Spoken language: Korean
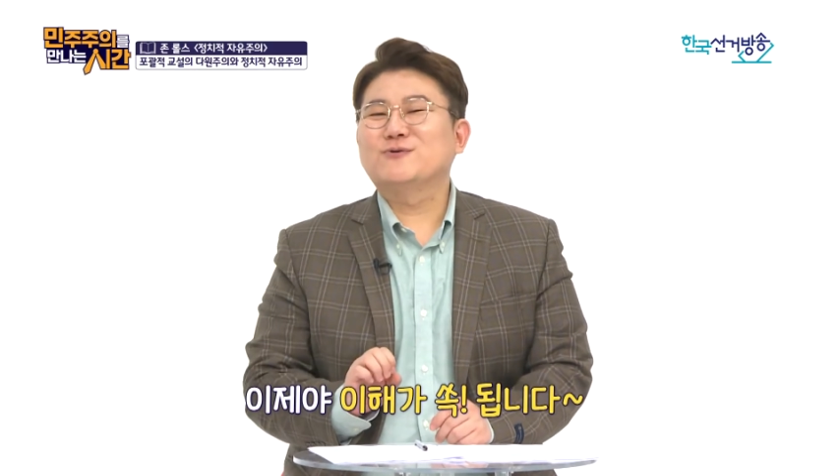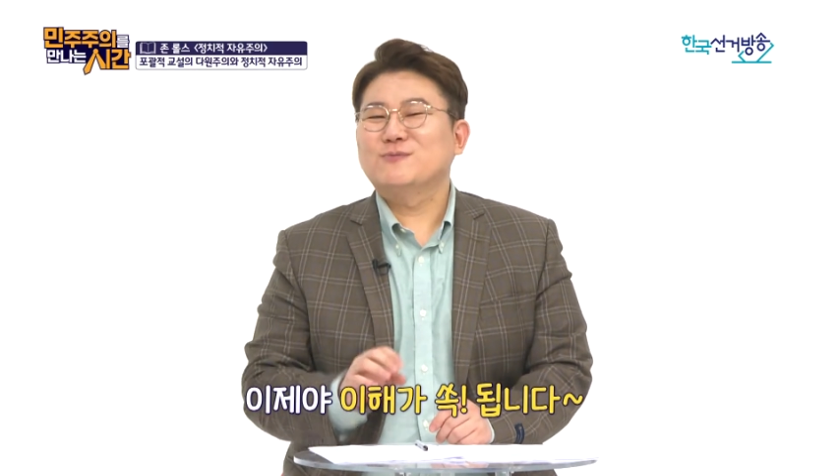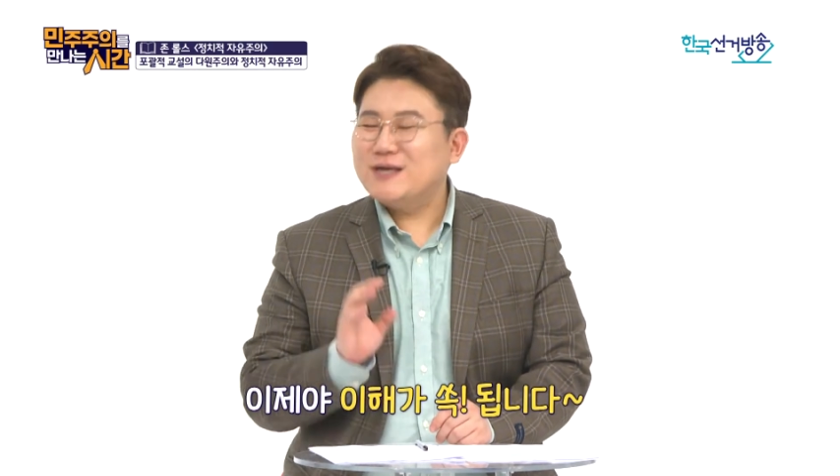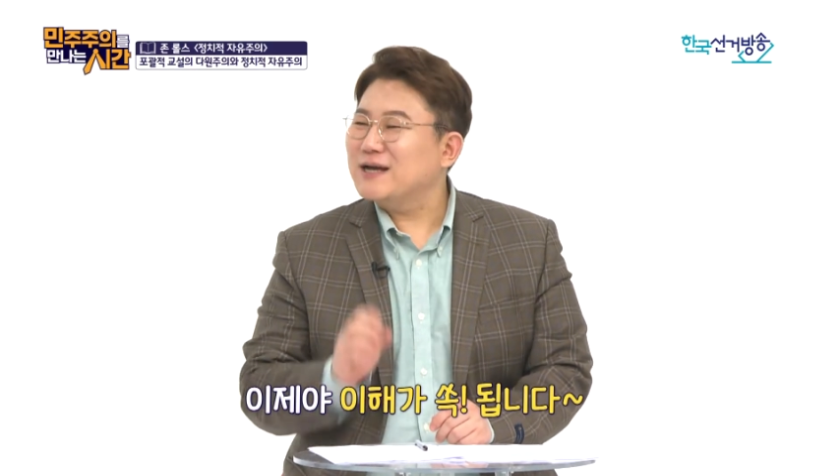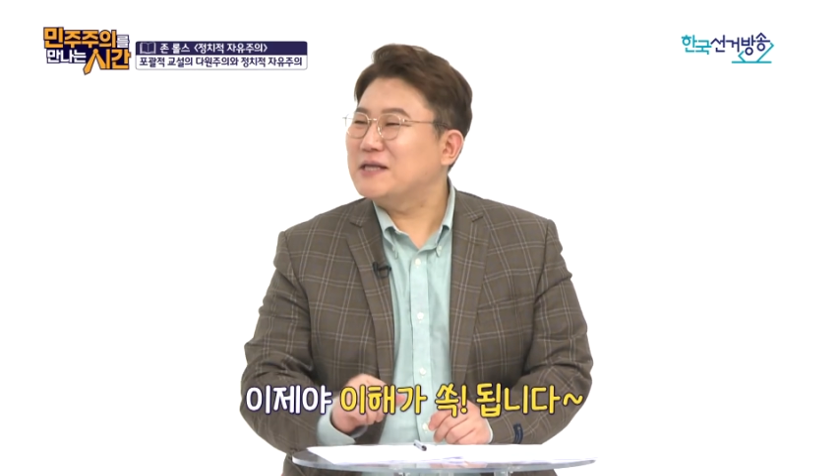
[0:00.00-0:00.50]

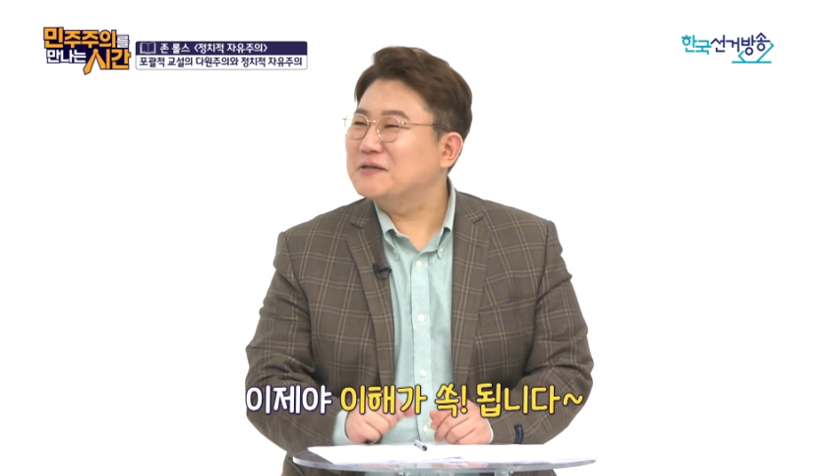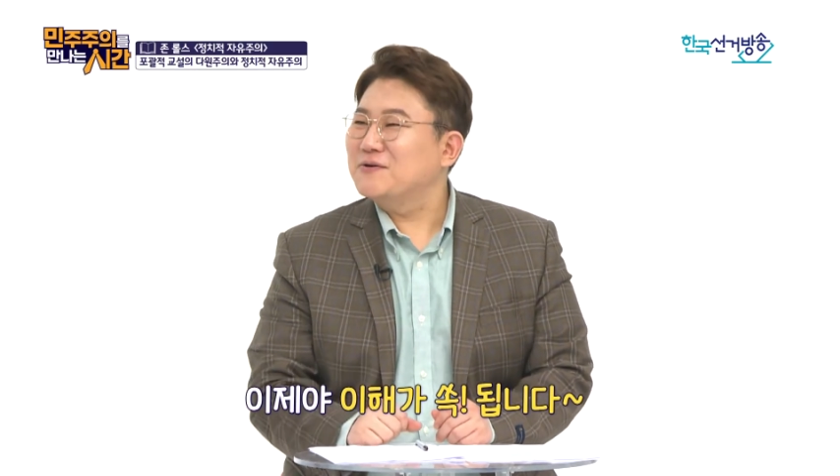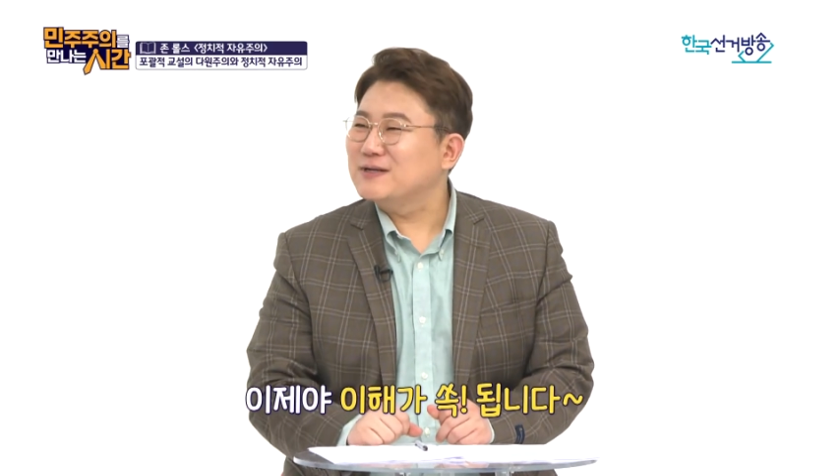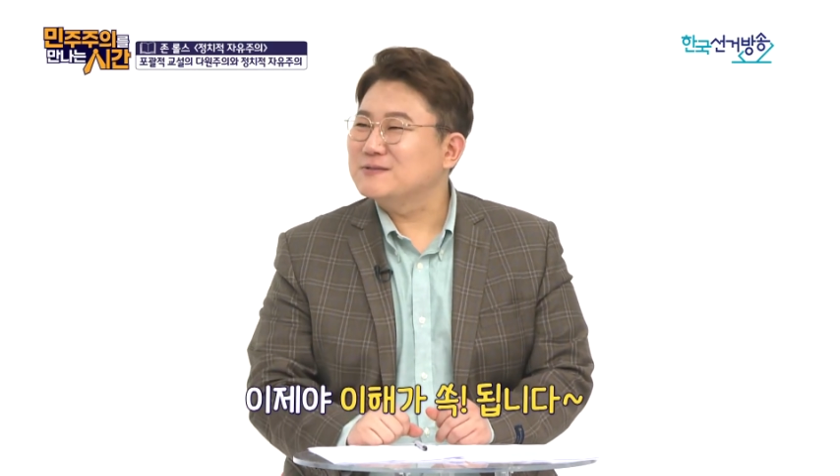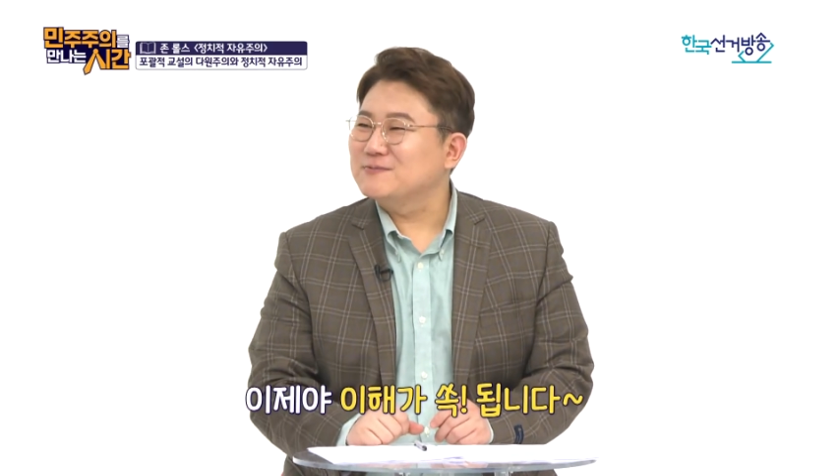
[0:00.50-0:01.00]
좀 이해가 되는
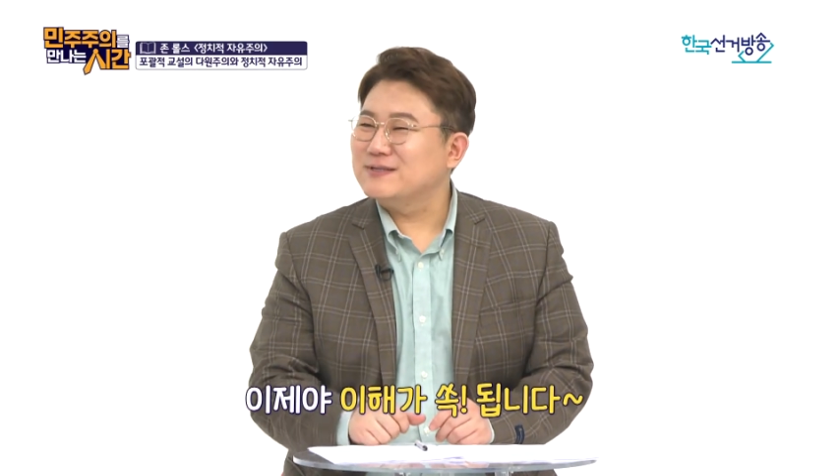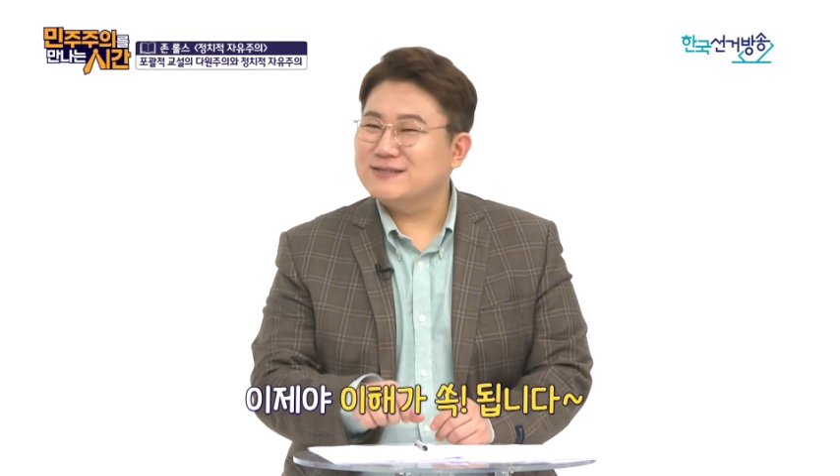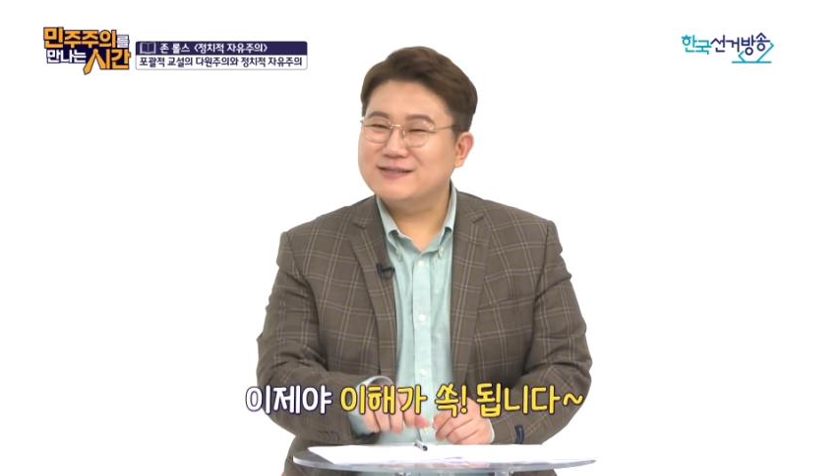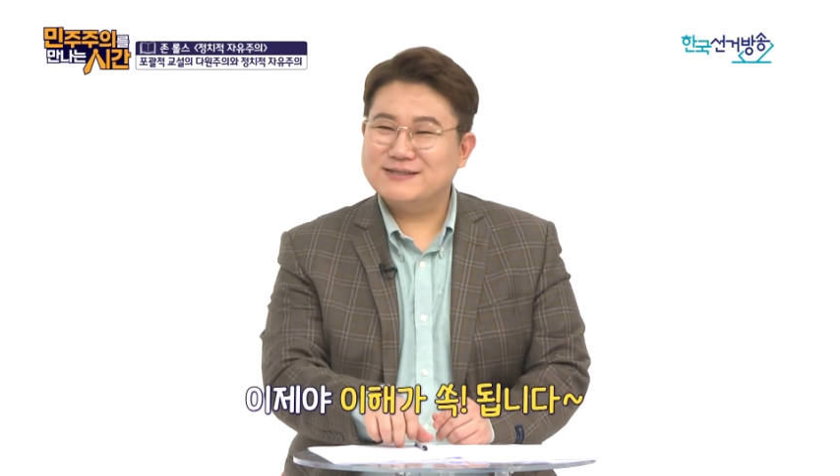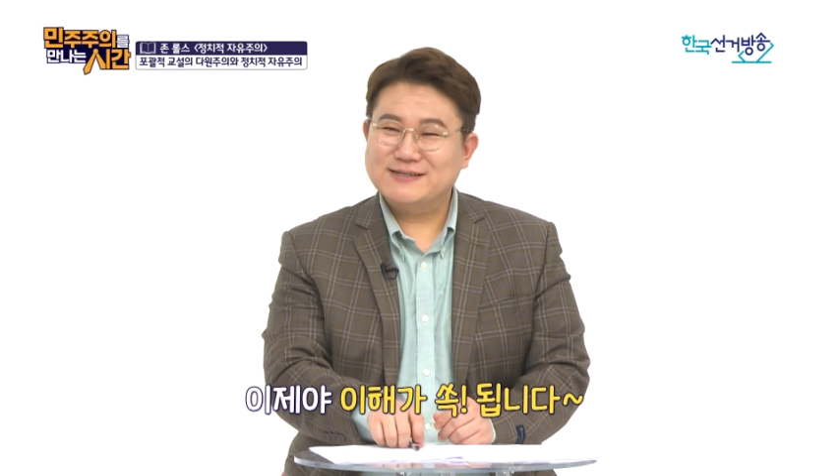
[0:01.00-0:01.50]
것 같습니다. 음.